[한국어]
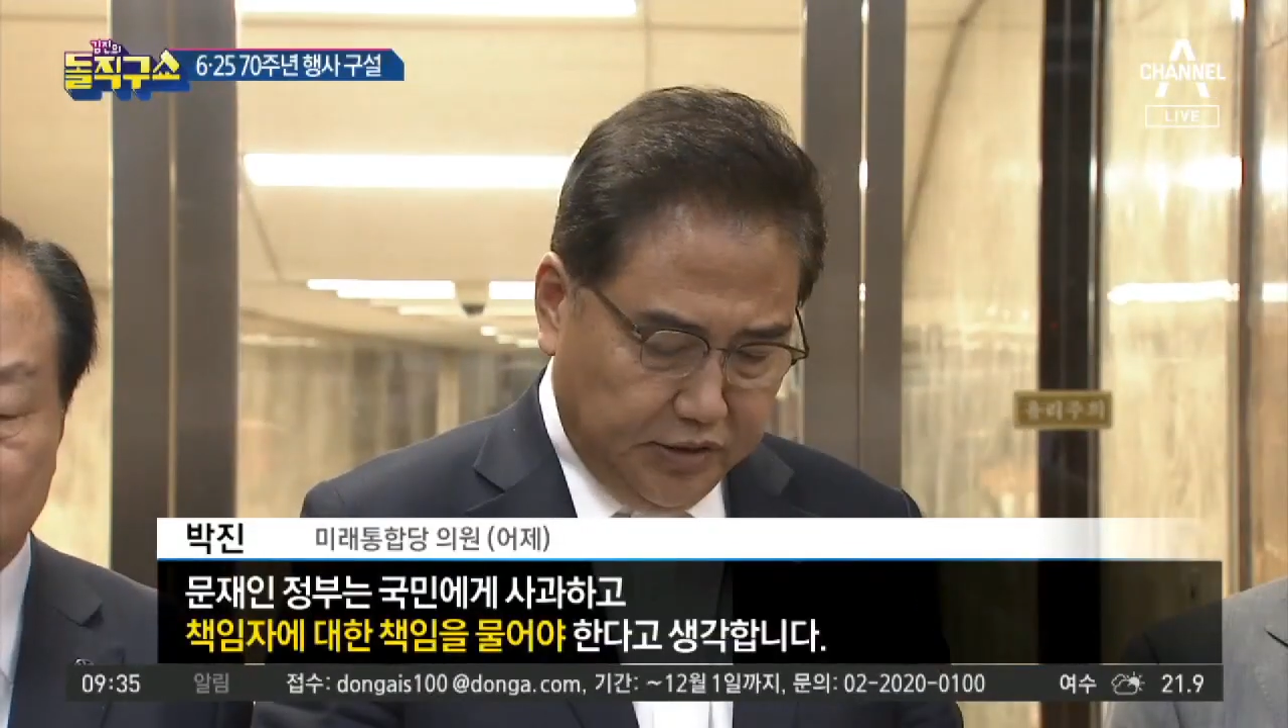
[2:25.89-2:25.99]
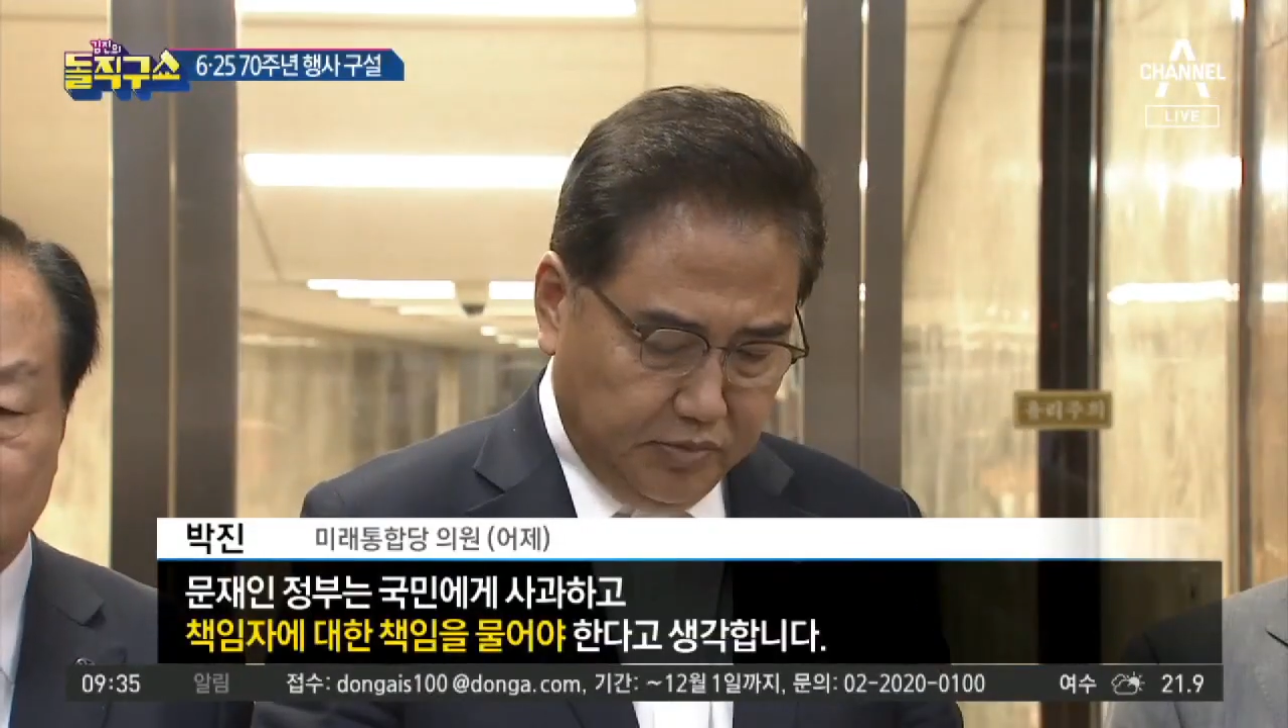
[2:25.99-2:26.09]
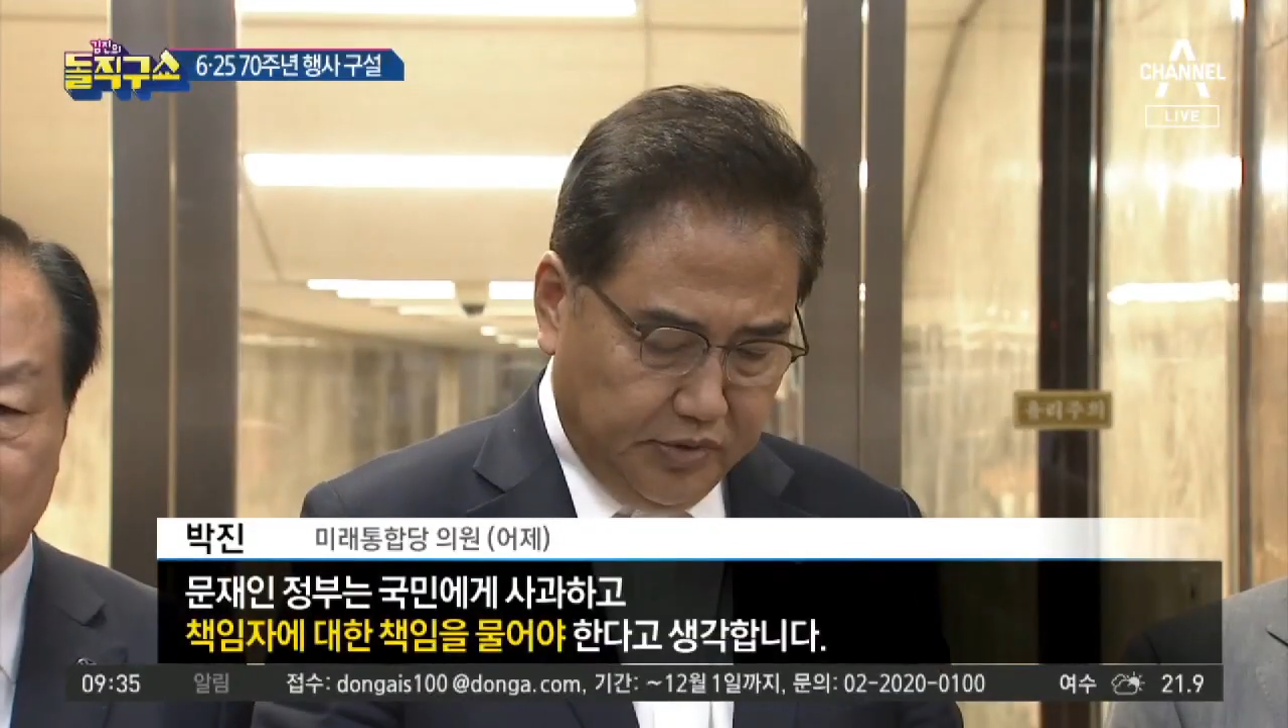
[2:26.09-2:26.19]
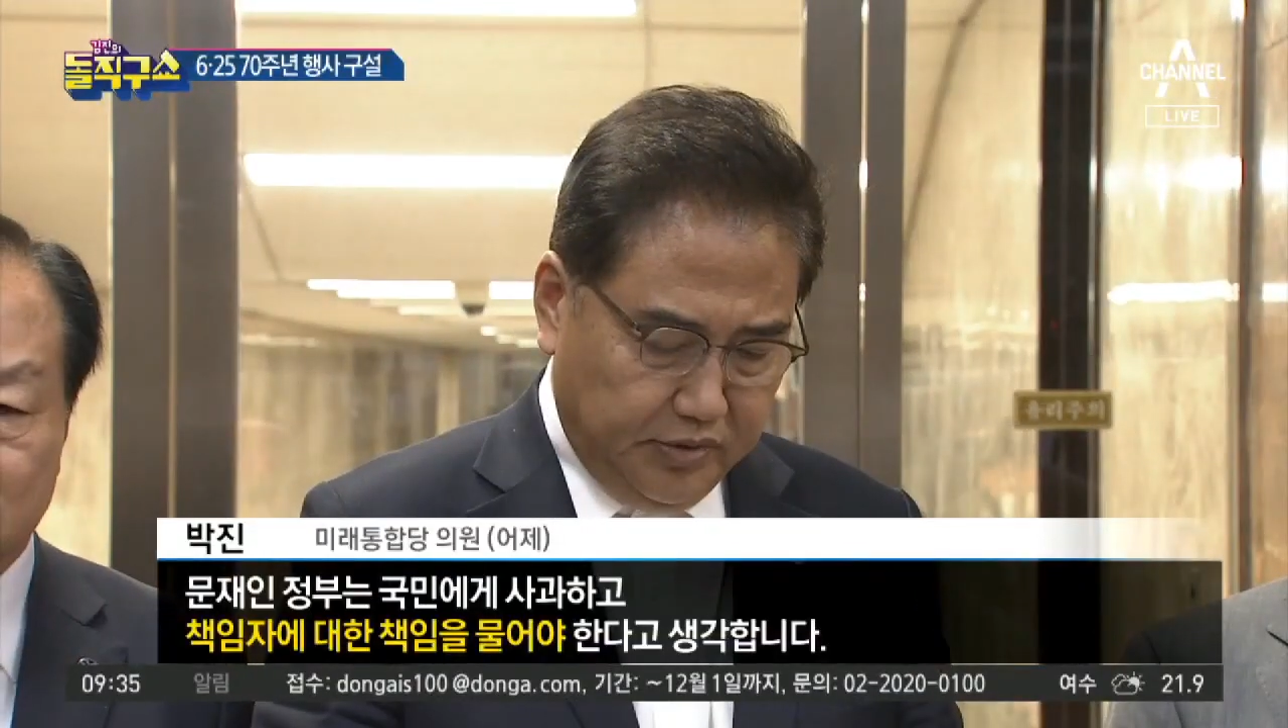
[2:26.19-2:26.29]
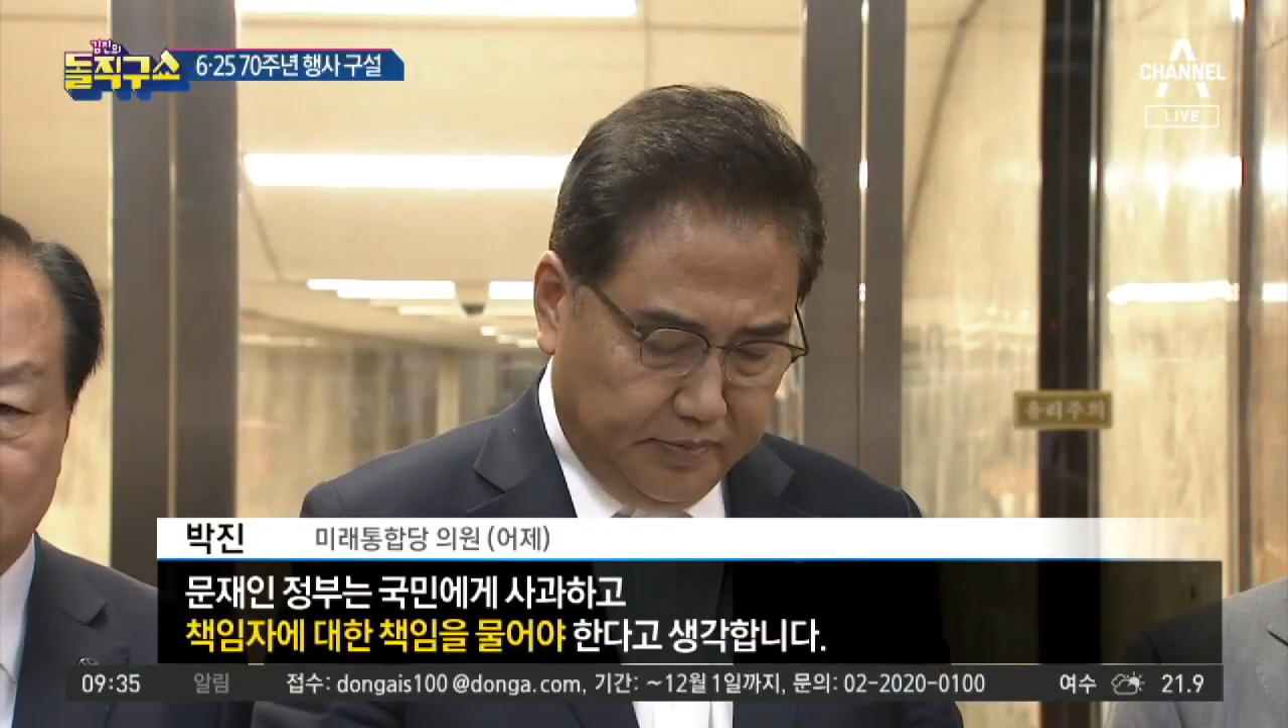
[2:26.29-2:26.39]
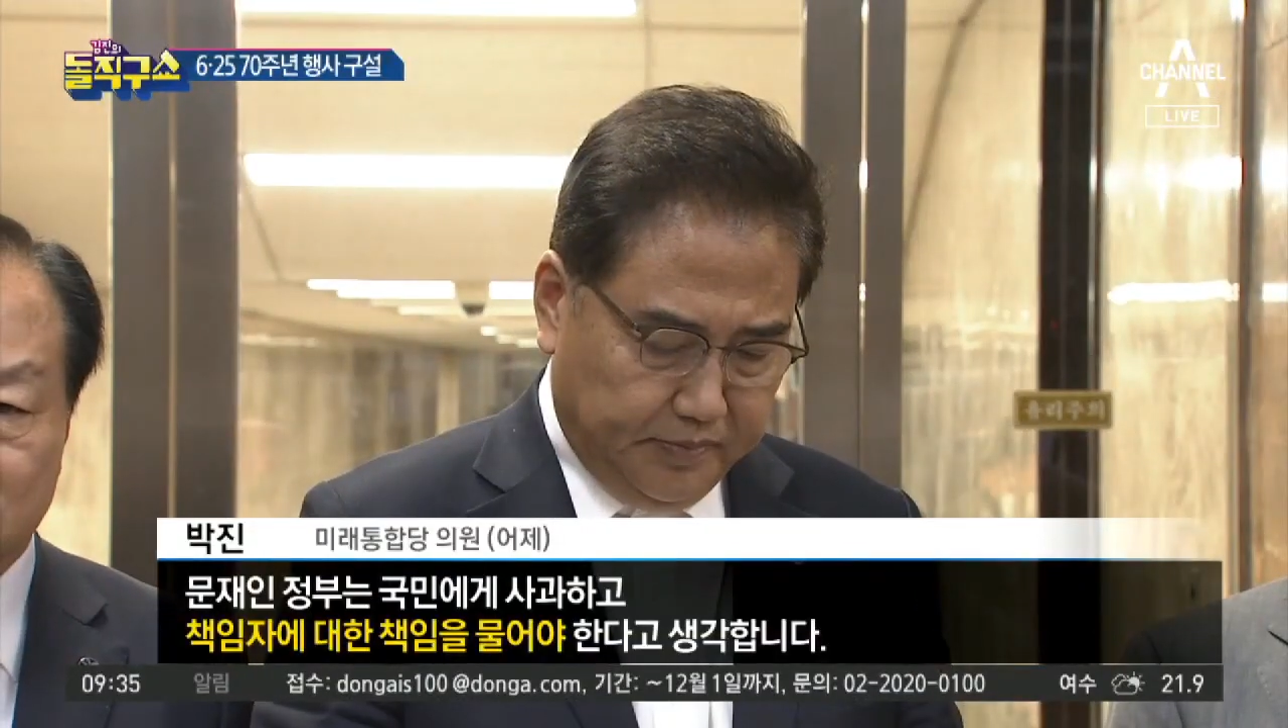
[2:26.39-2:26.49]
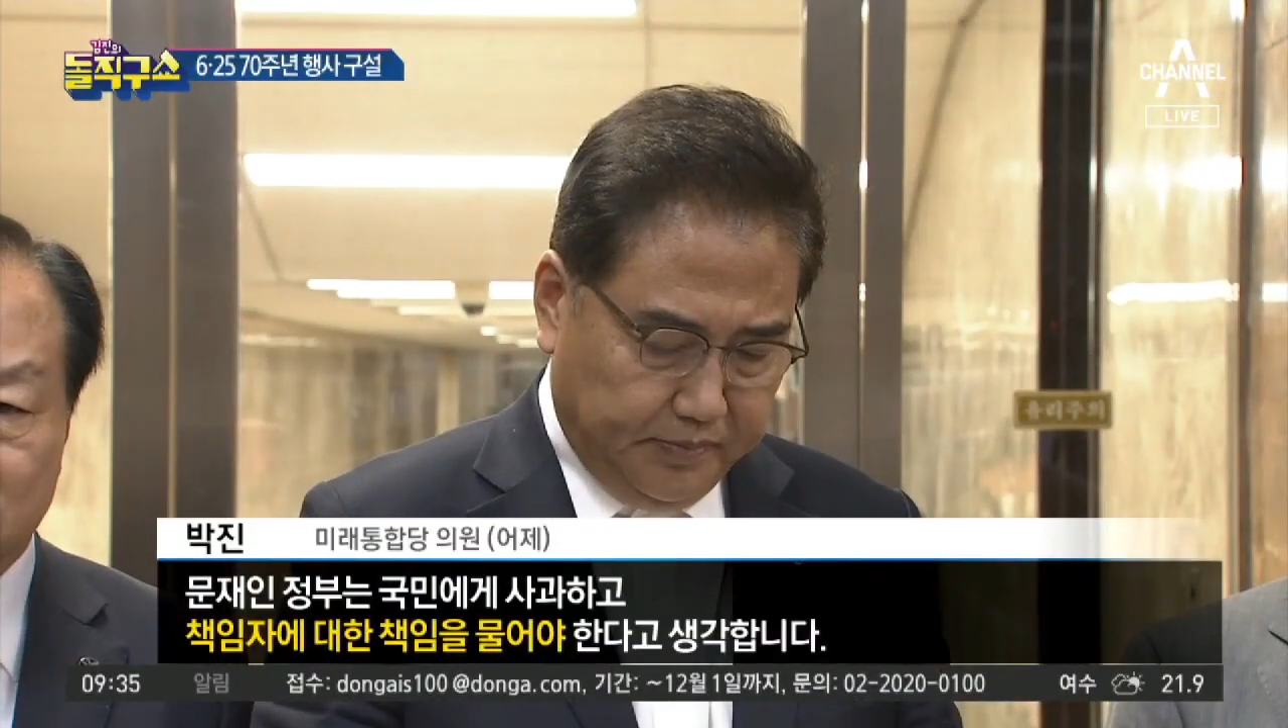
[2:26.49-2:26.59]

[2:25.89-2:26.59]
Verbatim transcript: 정부는